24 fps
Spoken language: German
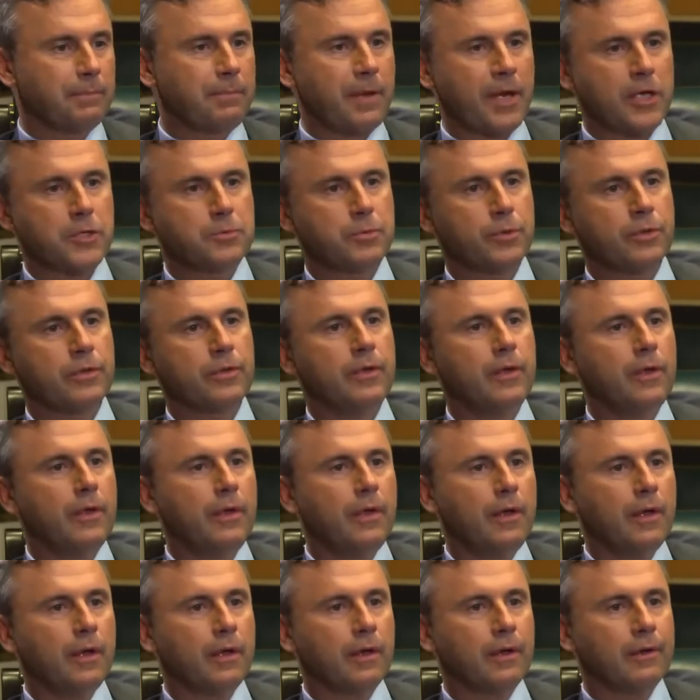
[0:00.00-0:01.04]
Beispiel,
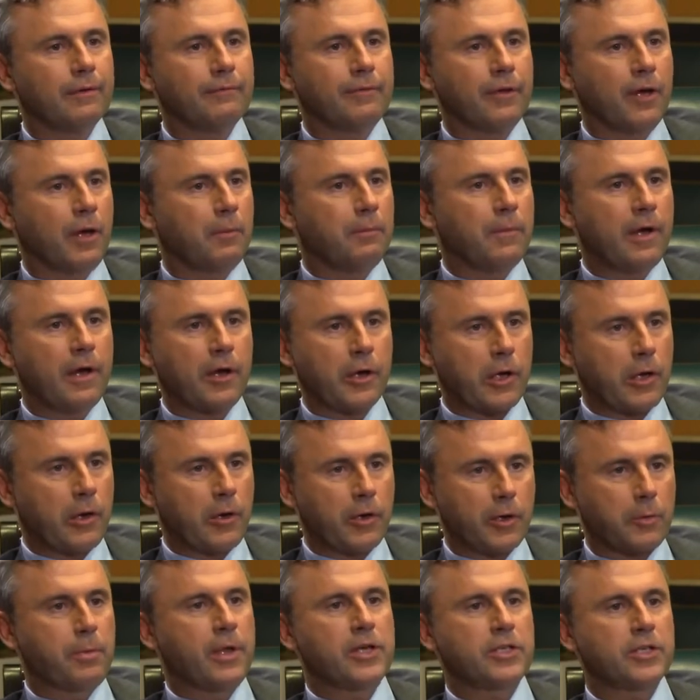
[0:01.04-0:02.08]
äh, wir haben eine
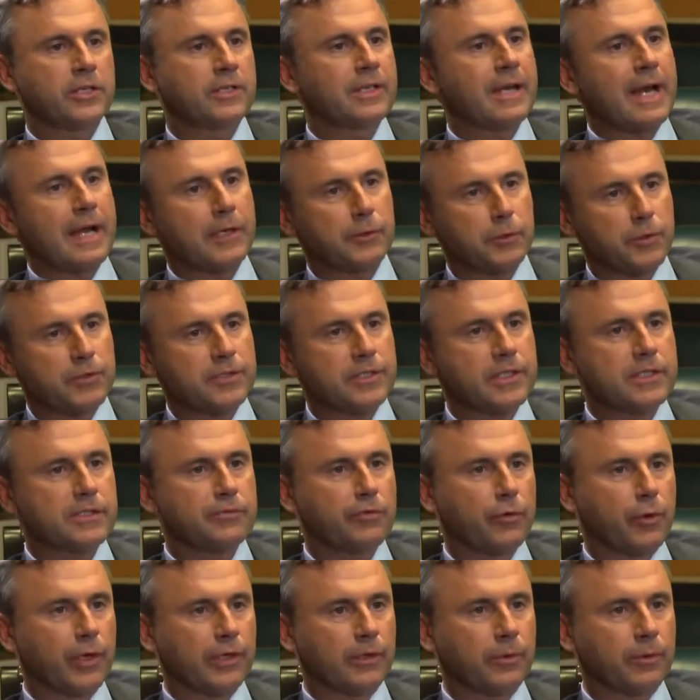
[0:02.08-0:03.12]
europäische
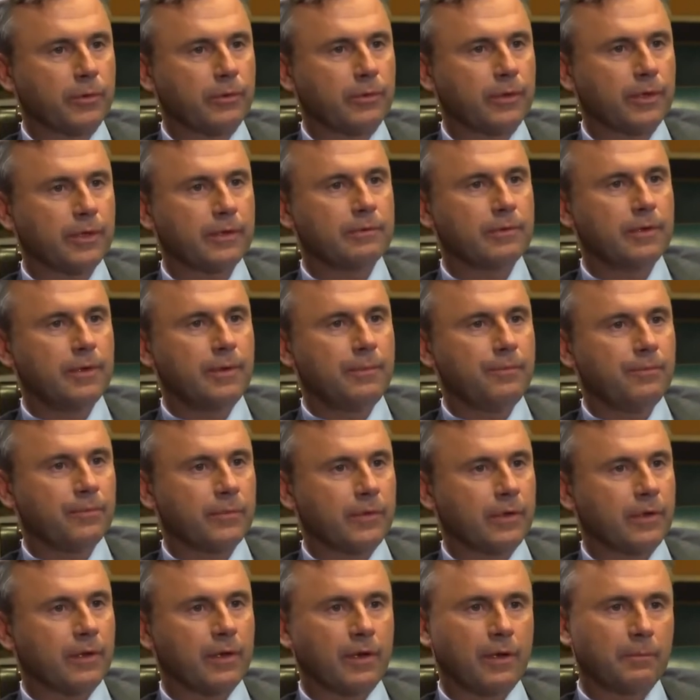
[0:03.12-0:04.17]
Traktorsitzverordnung. Ja?
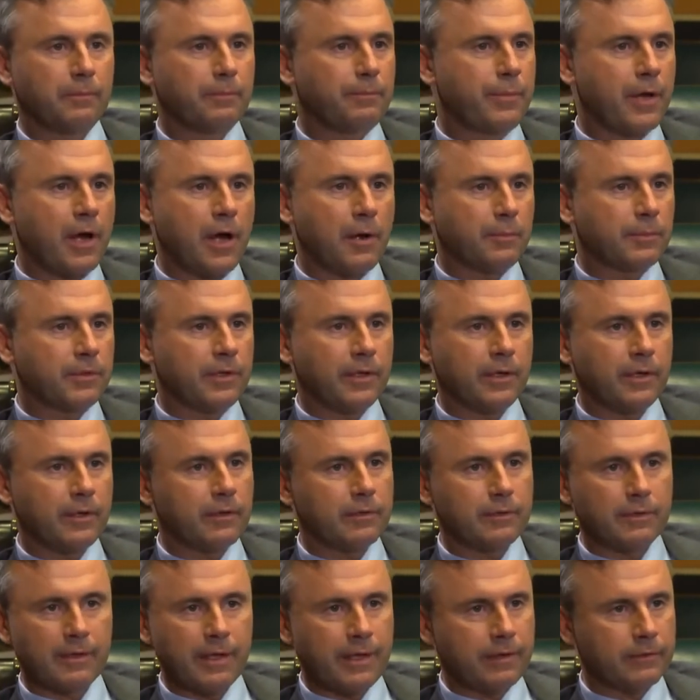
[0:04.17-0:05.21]
Da haben Beamte
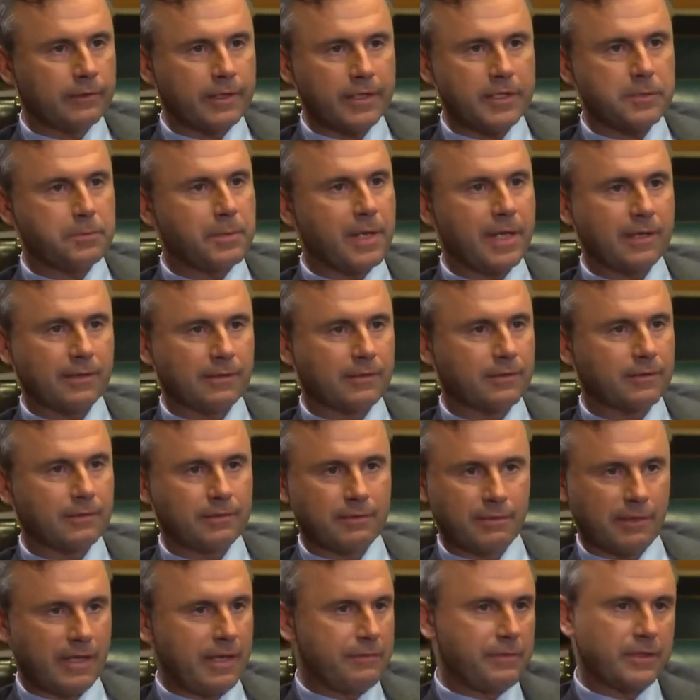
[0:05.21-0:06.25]
und
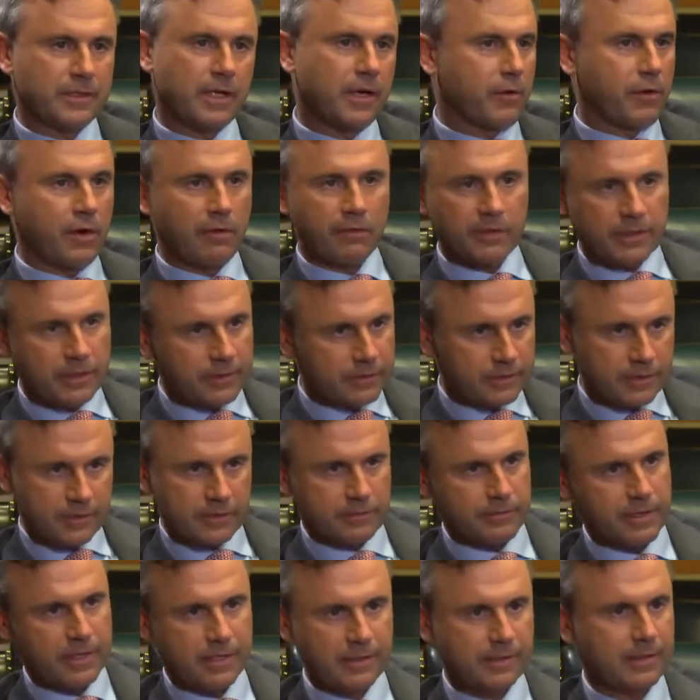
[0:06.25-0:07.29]
Experten ewig daran gearbeitet,
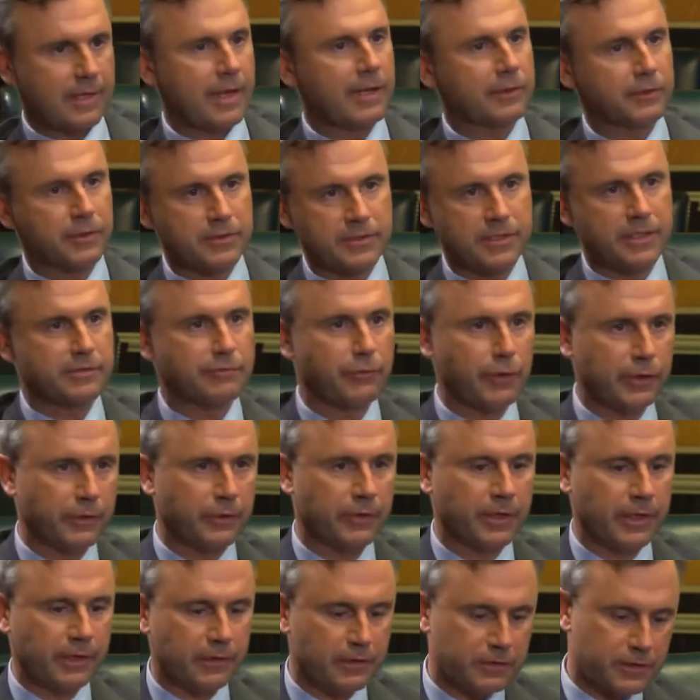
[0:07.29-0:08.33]
dass wir eine
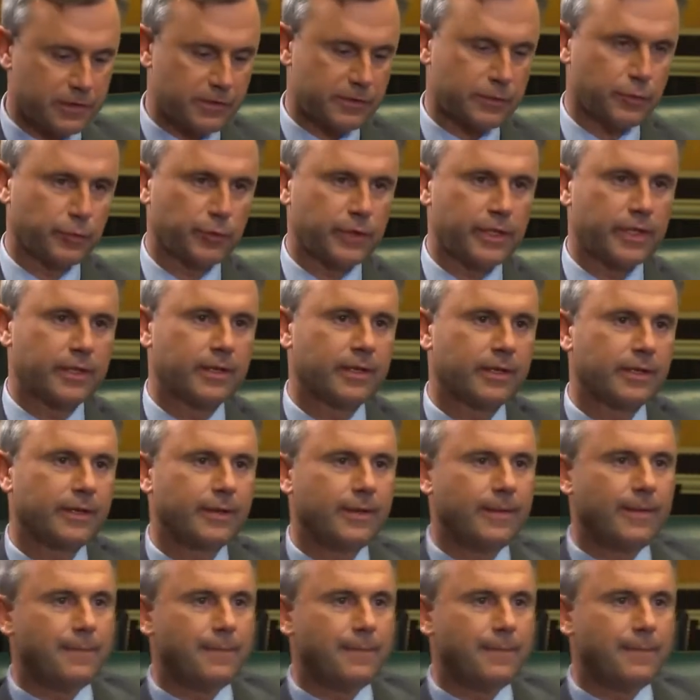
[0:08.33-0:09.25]
Traktorsitzverordnung kriegen. Und das ist so dick.